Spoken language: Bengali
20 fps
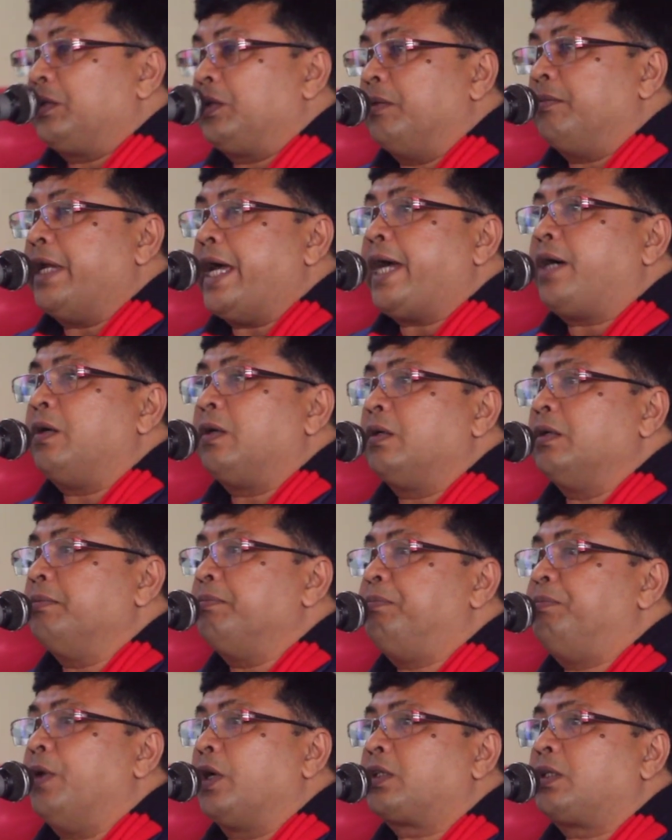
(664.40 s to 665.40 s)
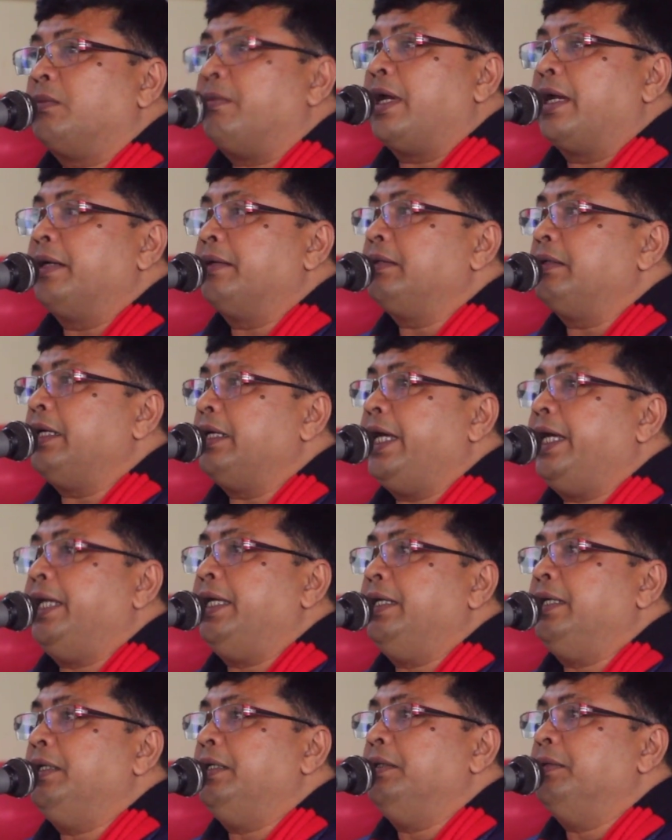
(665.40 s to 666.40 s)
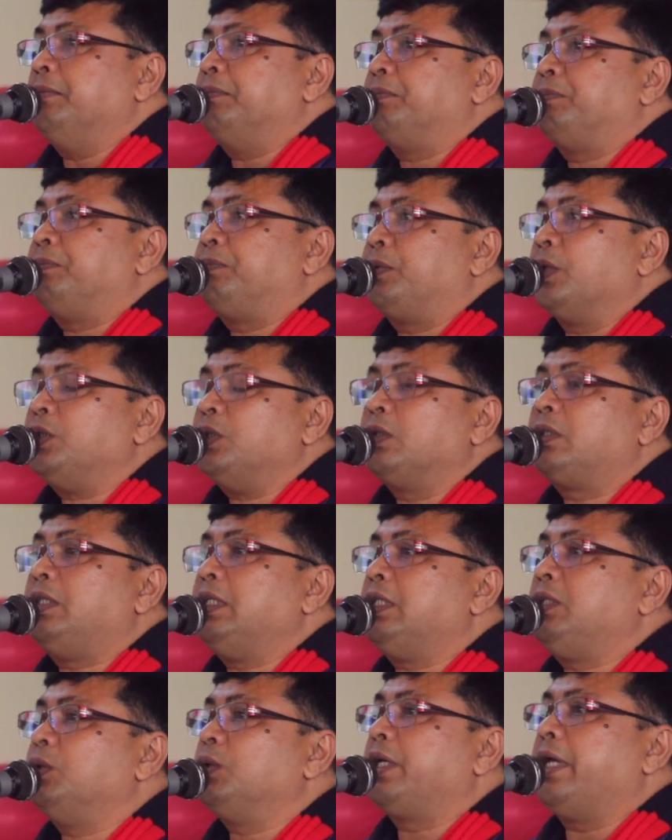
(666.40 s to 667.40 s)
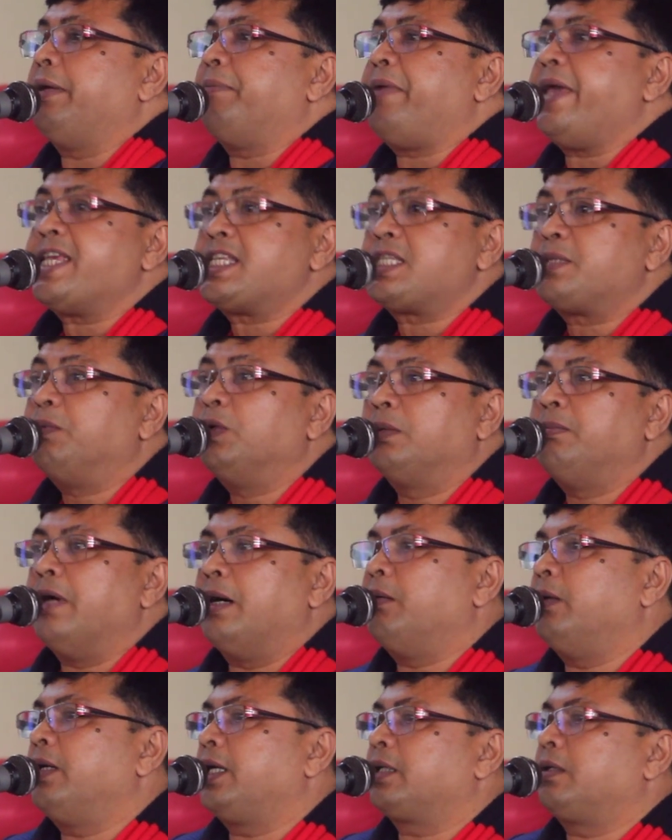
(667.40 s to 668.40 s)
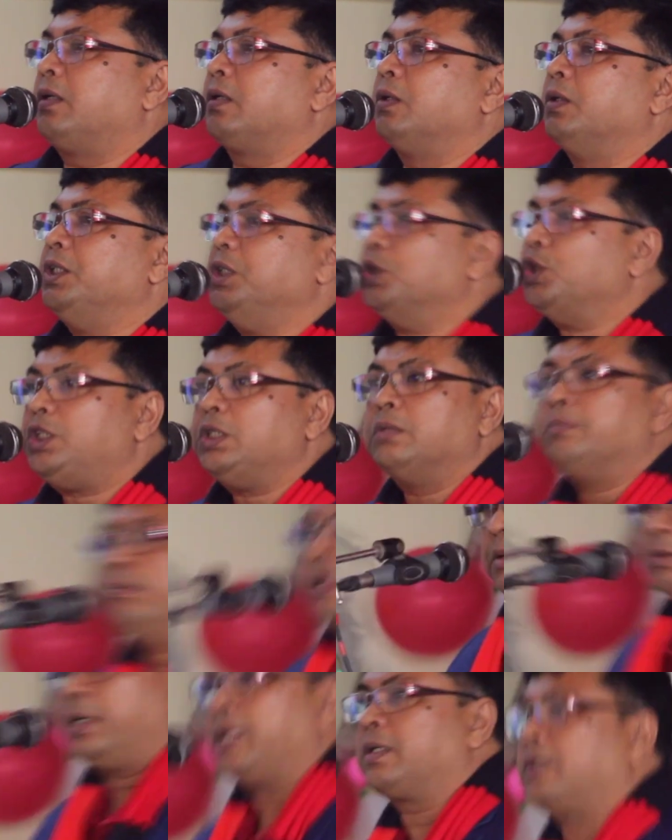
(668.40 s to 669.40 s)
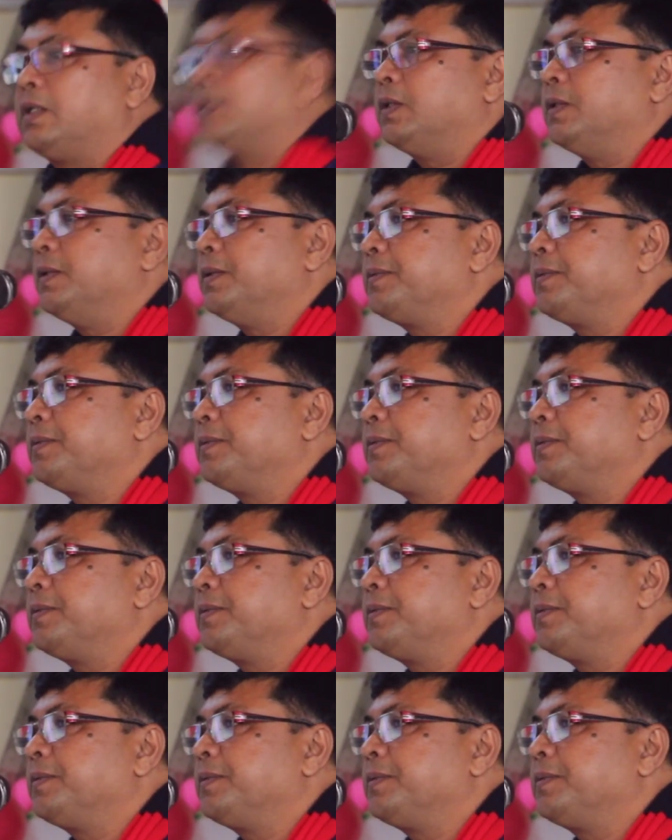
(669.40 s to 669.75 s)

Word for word: তোমরা এখন বর্তমান এই প্রযুক্তির যুগে ফেসবুক ব্যবহার করো ইউটিউব ব্যবহার করো